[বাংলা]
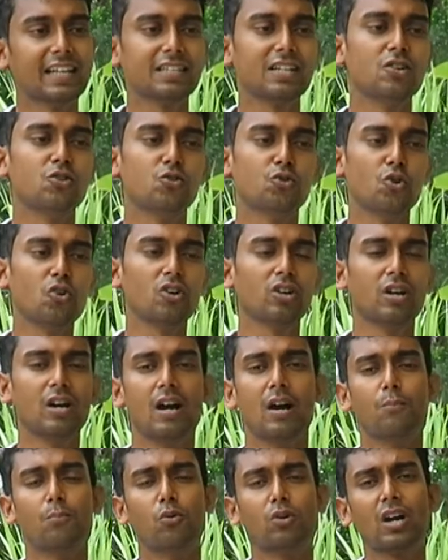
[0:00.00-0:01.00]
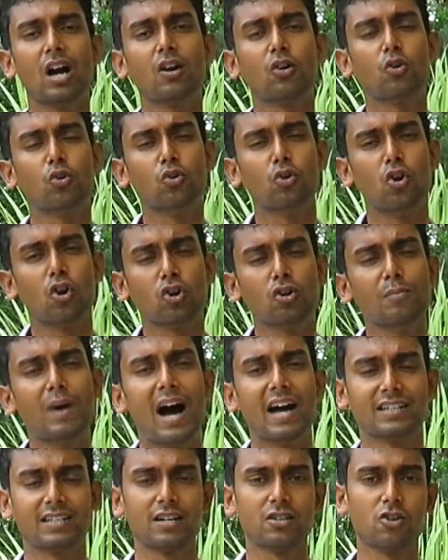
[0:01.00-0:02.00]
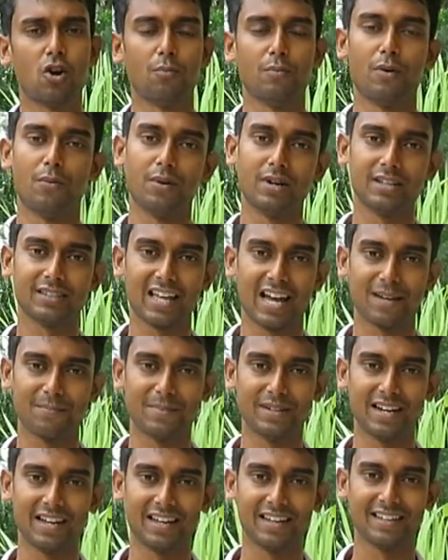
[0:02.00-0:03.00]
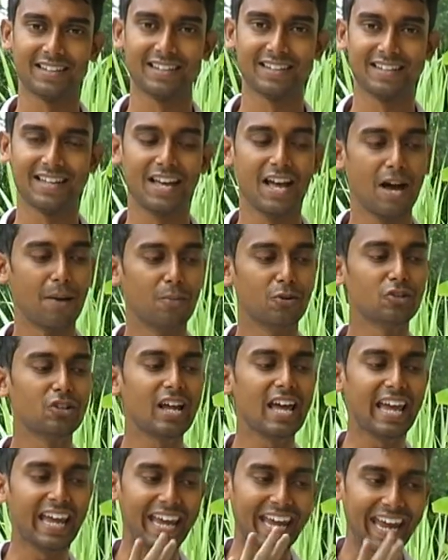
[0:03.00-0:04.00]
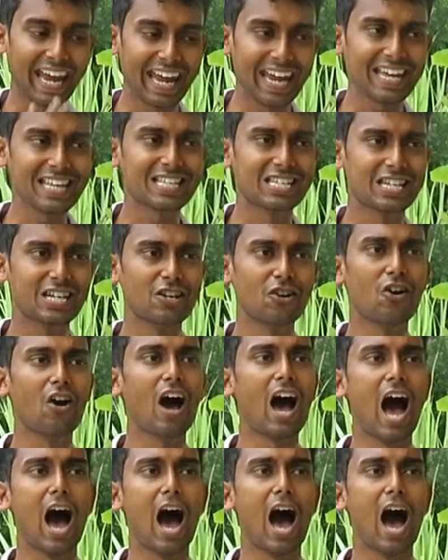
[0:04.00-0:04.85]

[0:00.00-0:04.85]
গাছের রোগ পোকা কোনো রকম আসার সম্ভাবনা থাকবে না বন্ধুরা এই ছিল